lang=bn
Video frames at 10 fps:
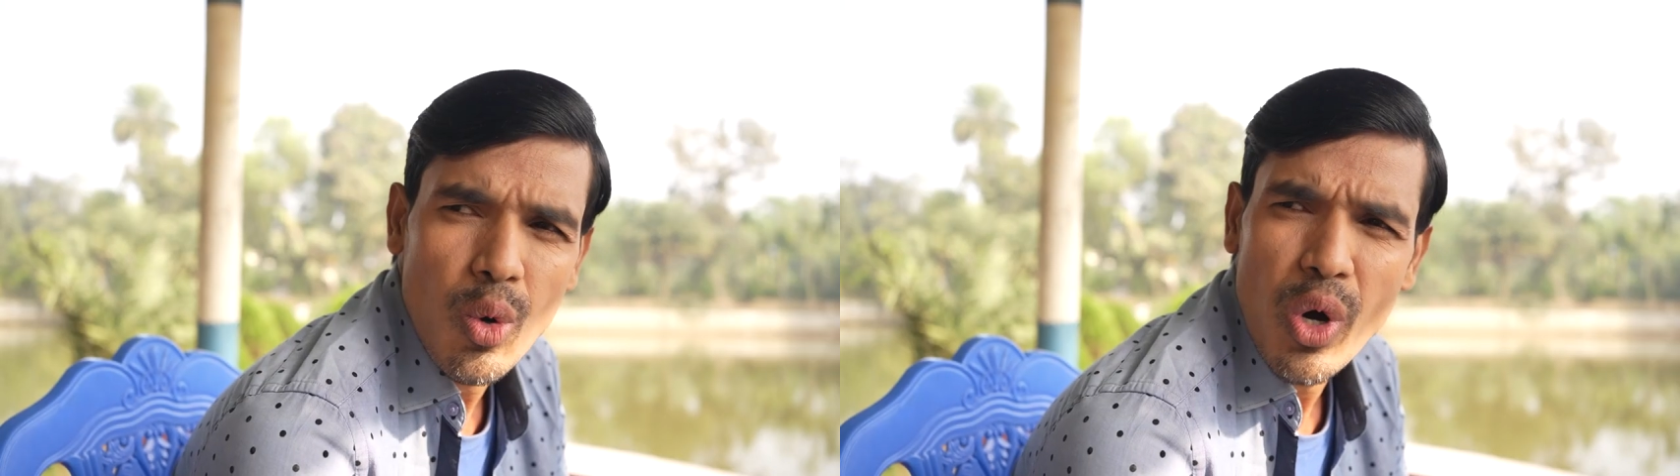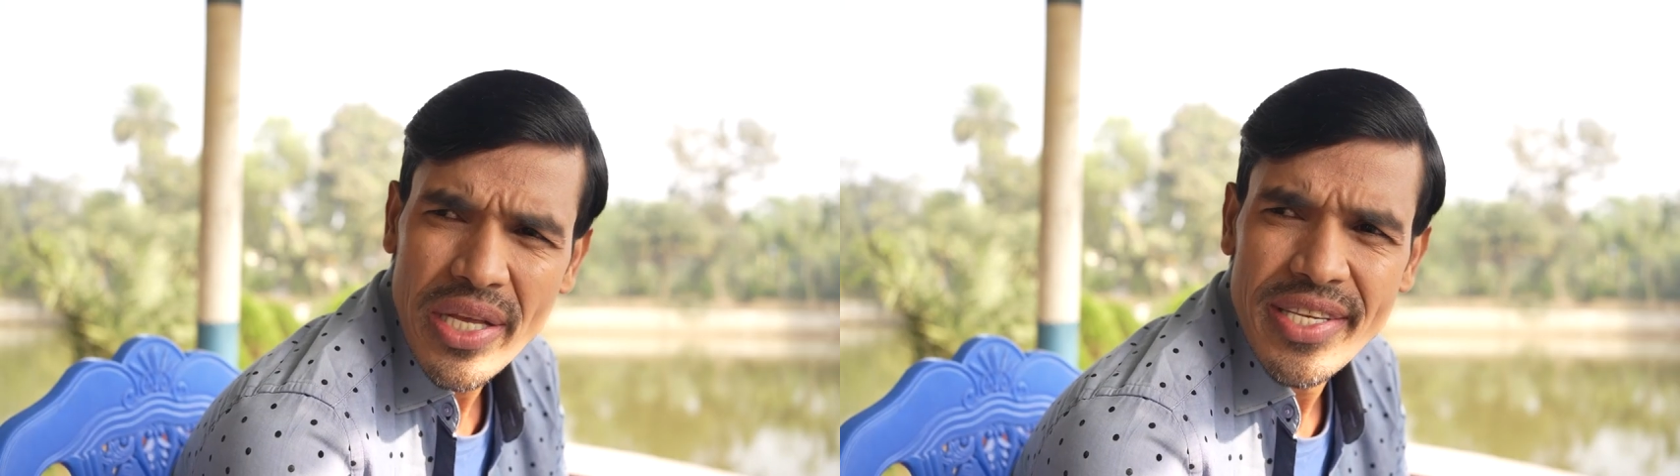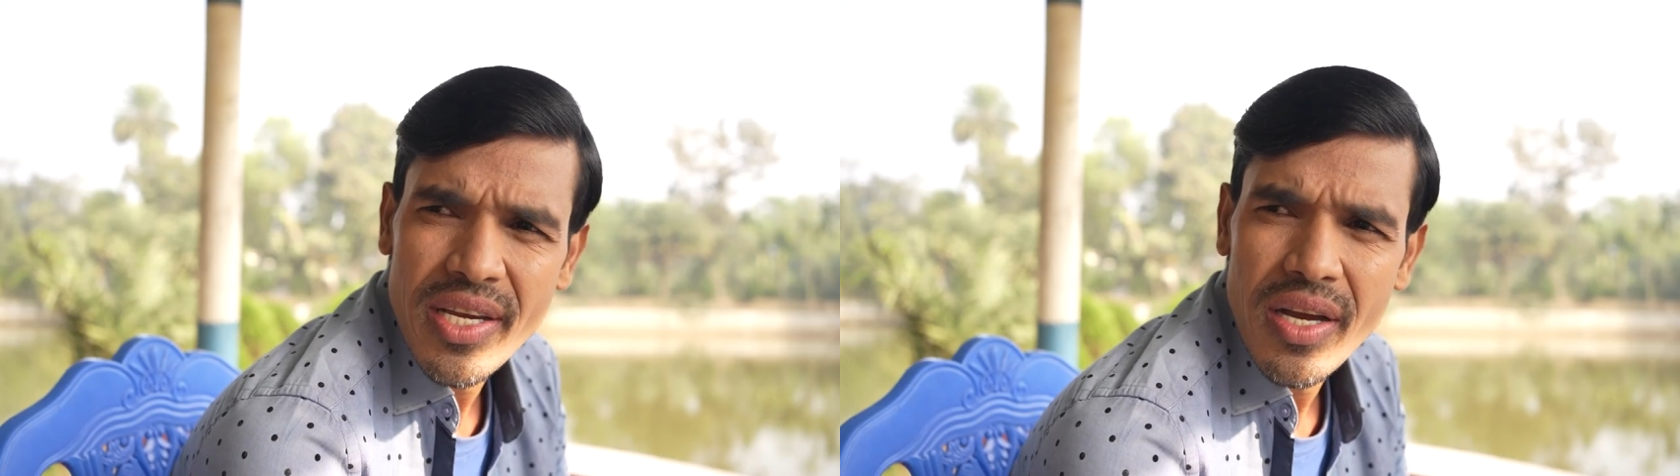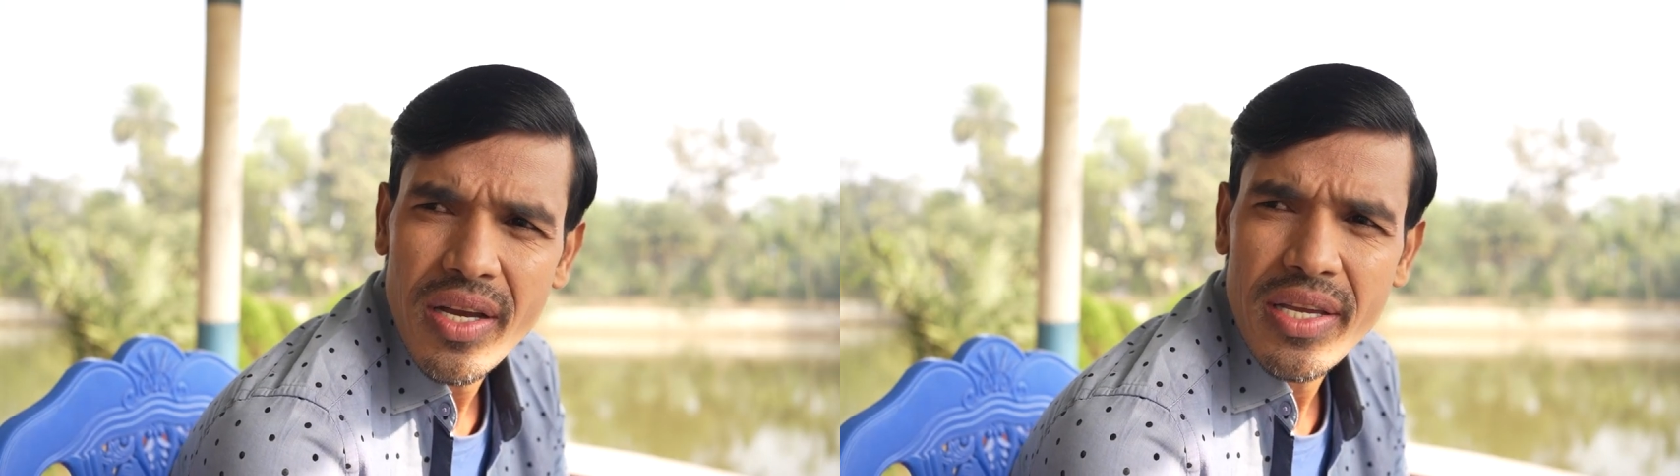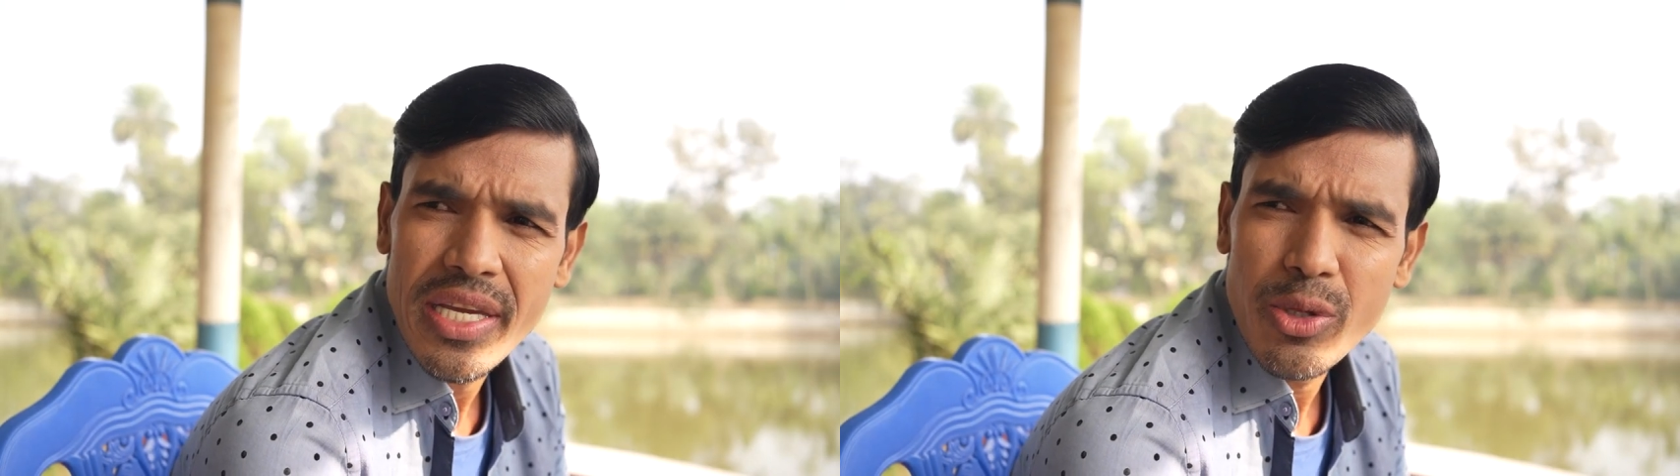ও আচ্ছা
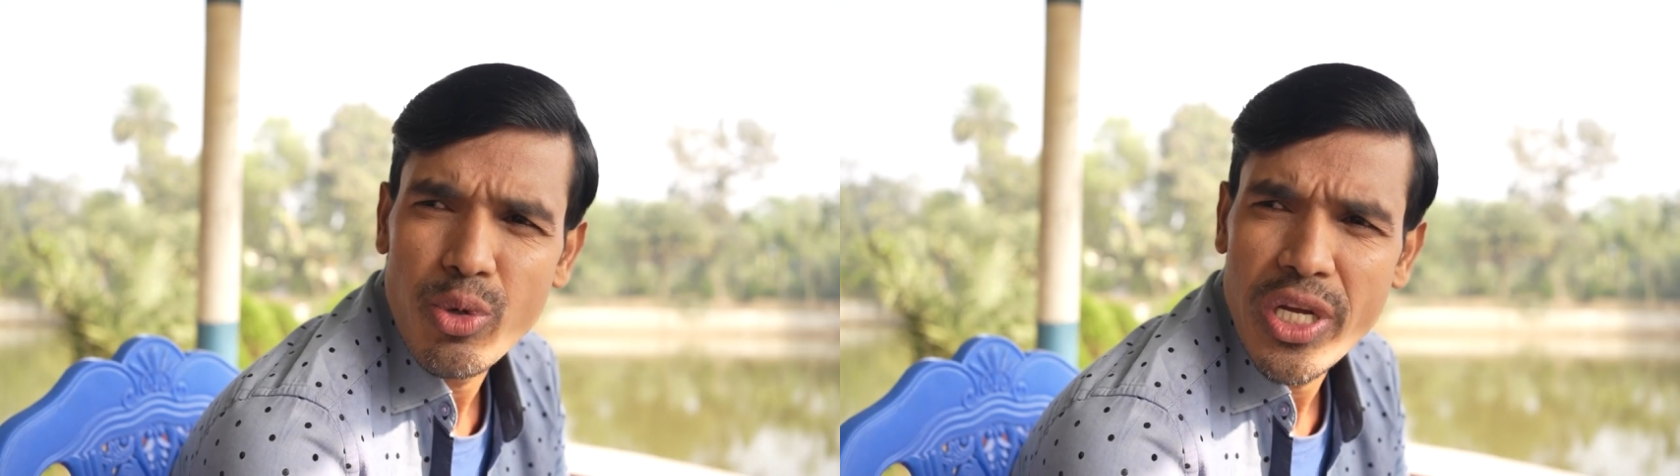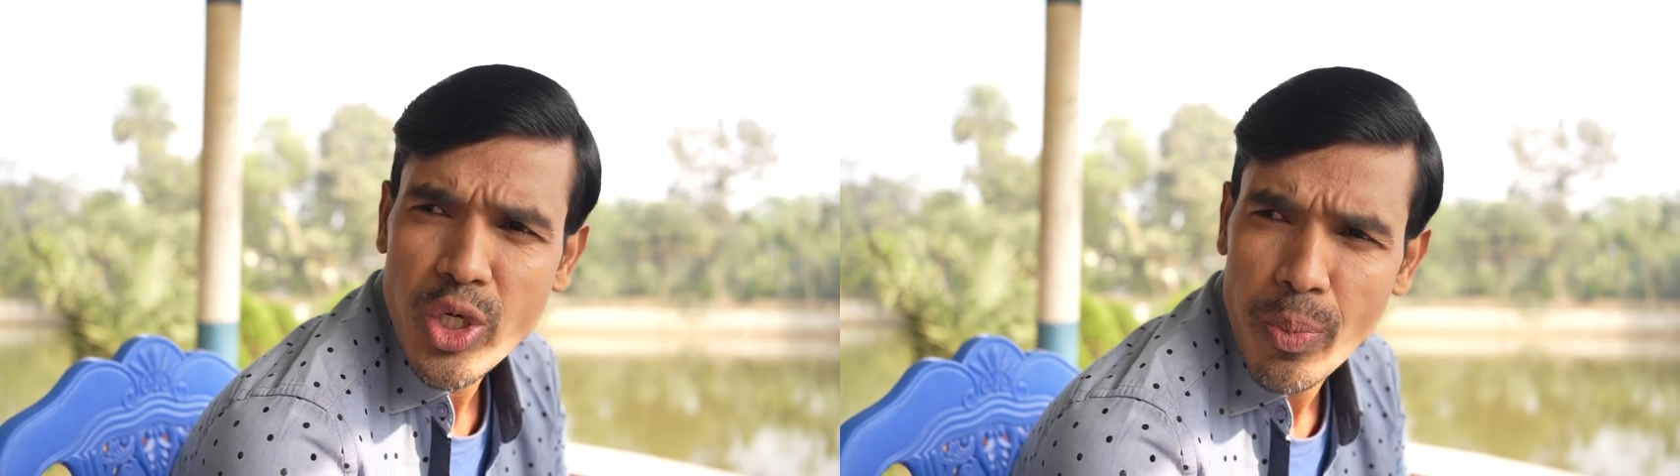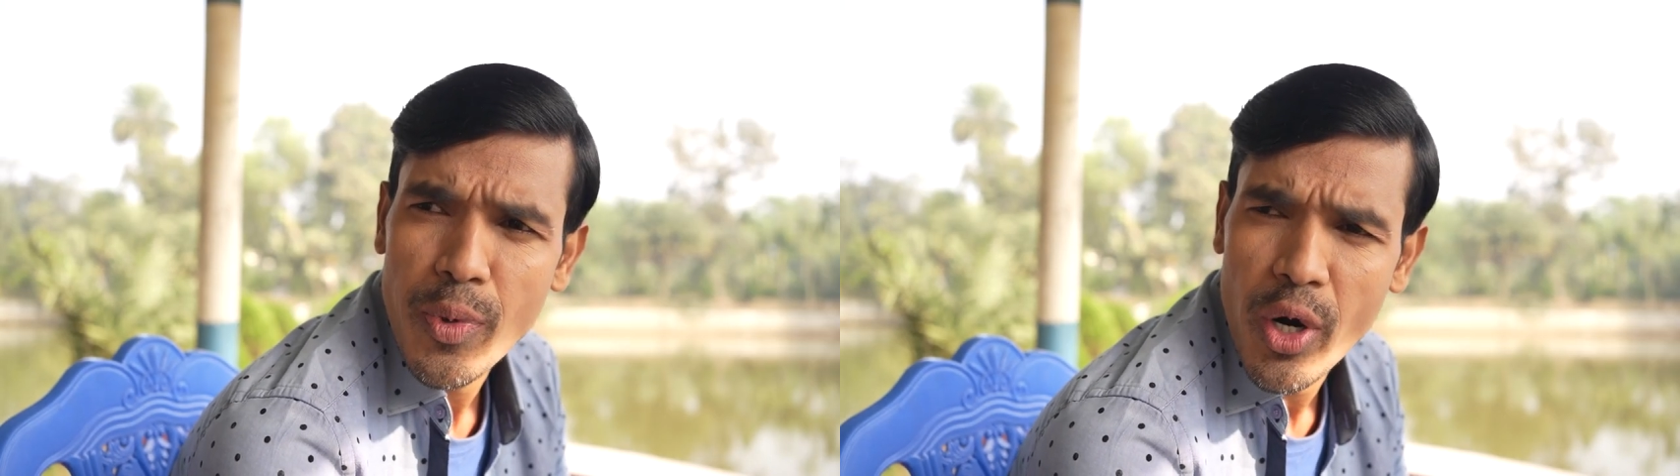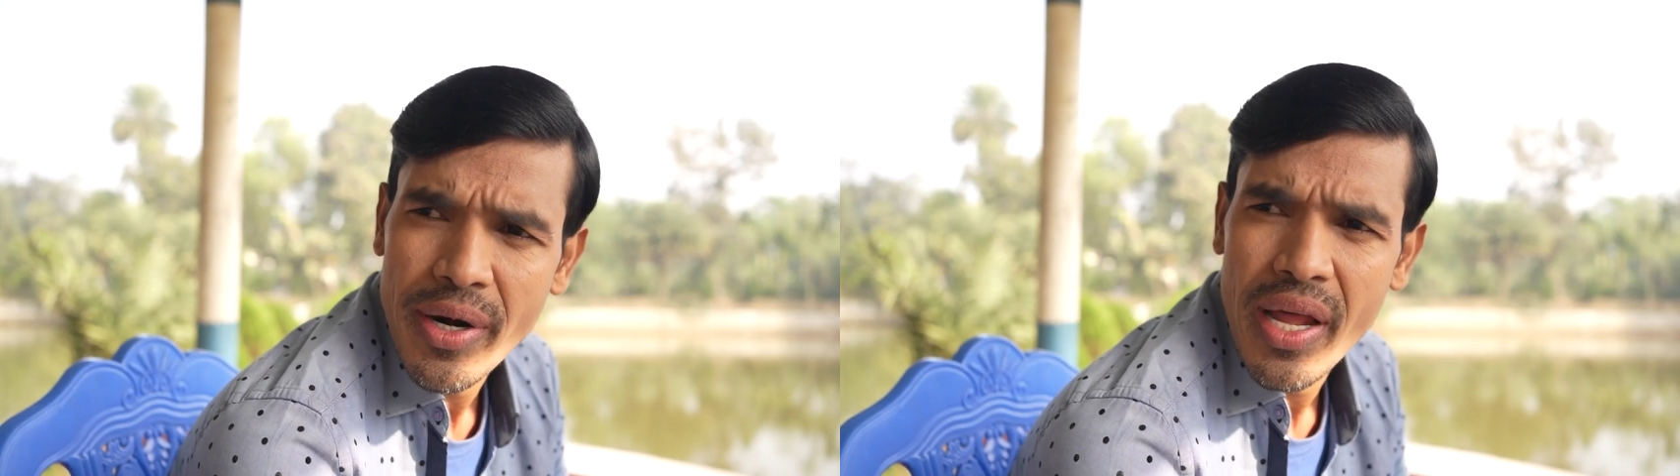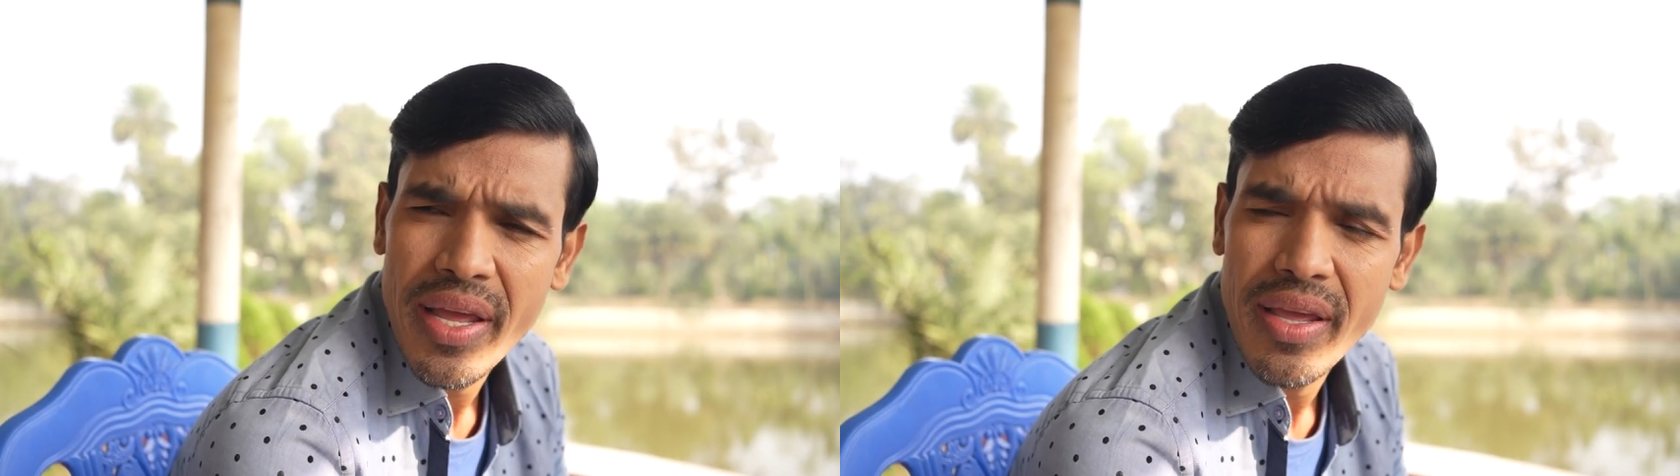কিন্তু এসব তো
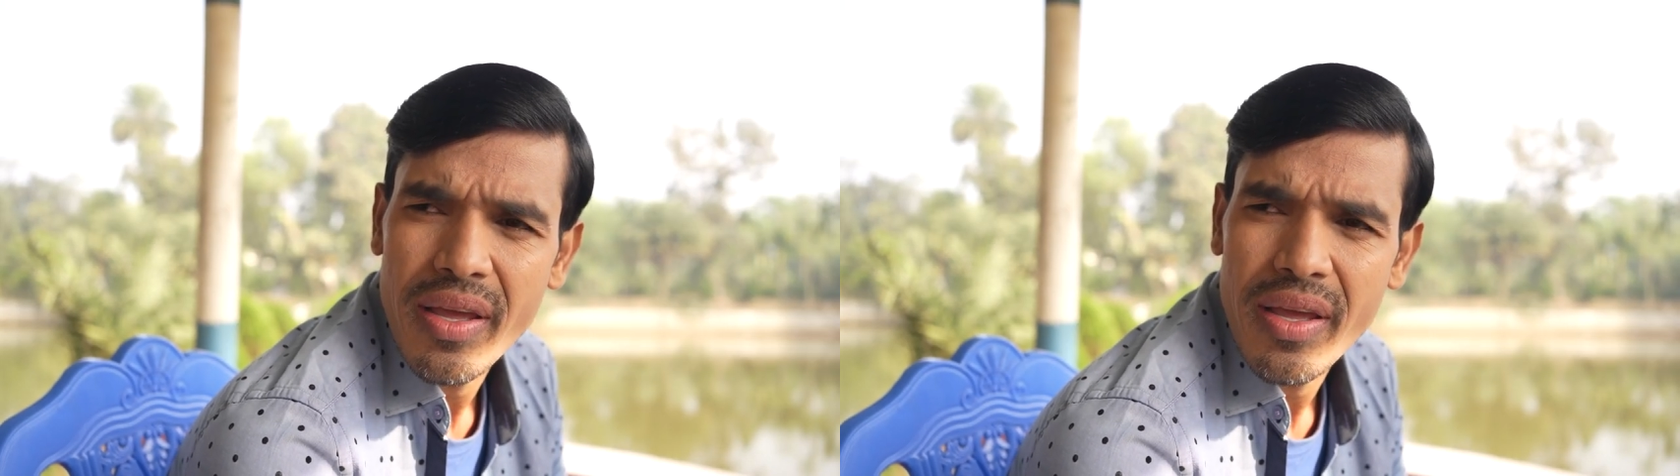অন্যায়